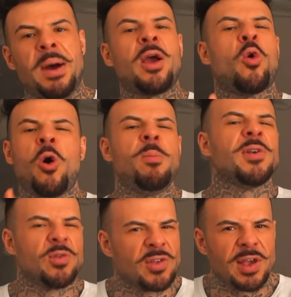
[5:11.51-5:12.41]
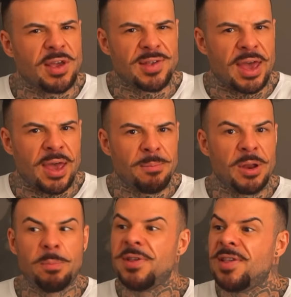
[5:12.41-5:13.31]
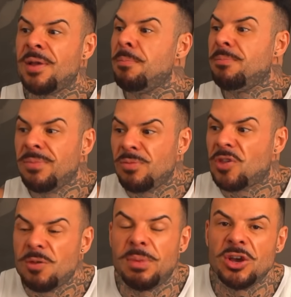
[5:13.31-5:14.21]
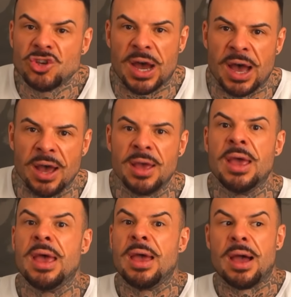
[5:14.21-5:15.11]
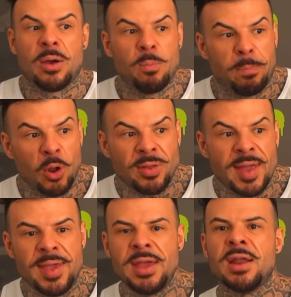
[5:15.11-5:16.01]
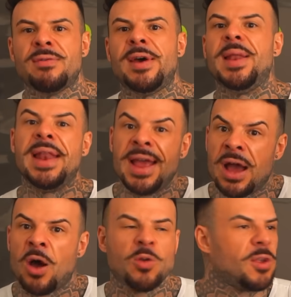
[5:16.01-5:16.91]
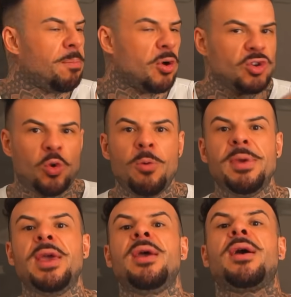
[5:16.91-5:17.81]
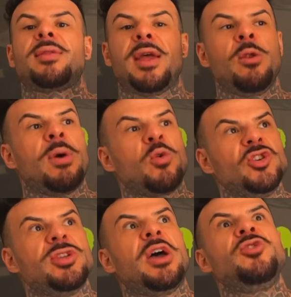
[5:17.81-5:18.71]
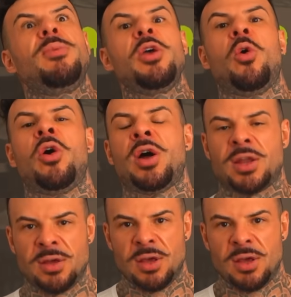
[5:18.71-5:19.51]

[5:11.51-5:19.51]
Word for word: mas coma se você quiser. Mas não precisa se esbanjar. Proteína, velho, é legal. Você pode comer até numa quantidade maior